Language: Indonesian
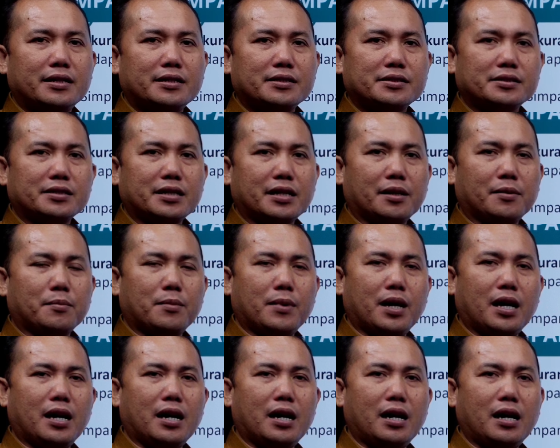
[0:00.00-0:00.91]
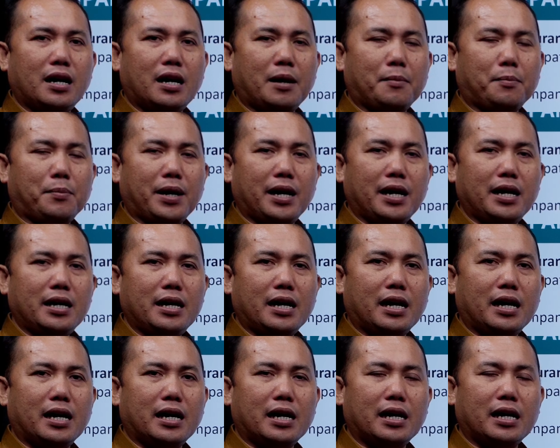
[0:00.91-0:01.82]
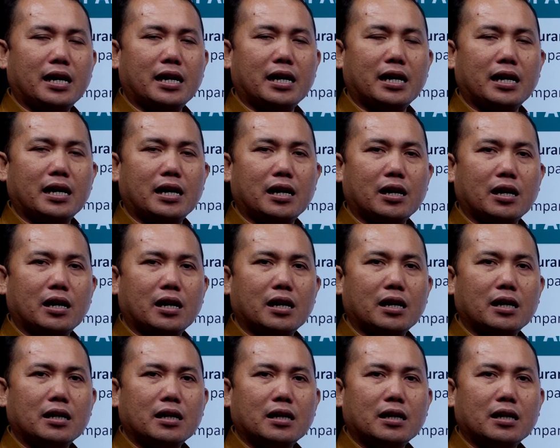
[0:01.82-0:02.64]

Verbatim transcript: sigma apa uh,